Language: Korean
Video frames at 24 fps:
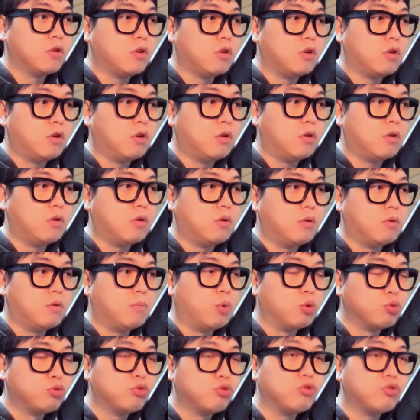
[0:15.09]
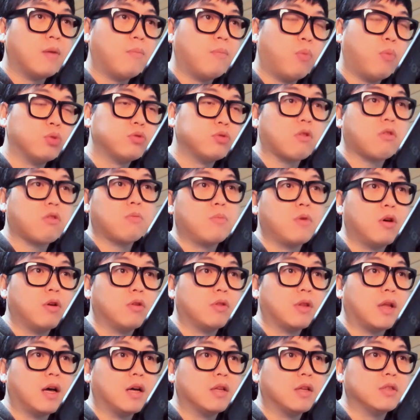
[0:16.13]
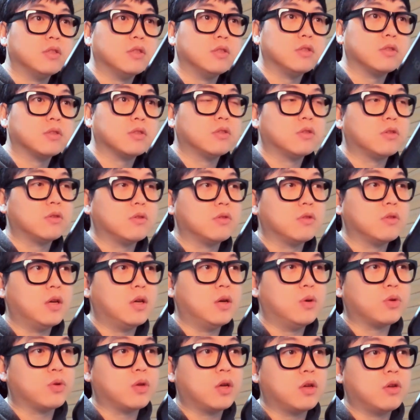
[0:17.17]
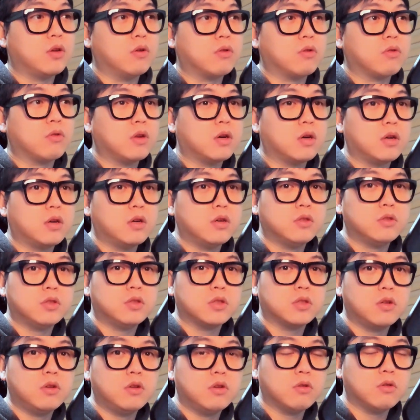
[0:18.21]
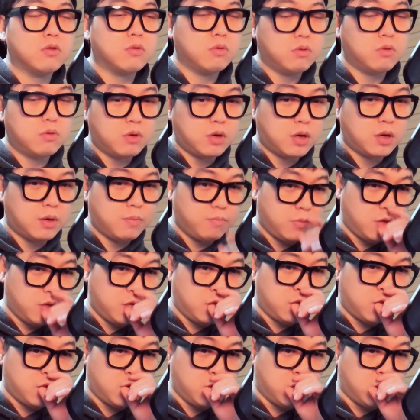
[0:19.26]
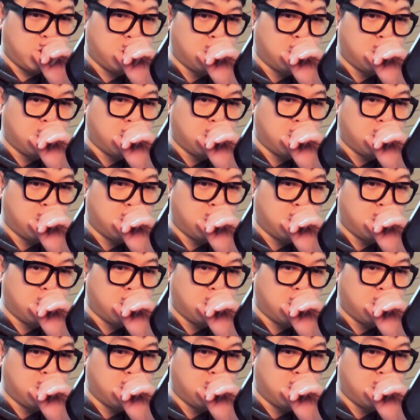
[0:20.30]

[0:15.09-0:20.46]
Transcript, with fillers: 어, 모두가 보셨으면 하는 그런 내용의 영상을 찍으려고 합니다.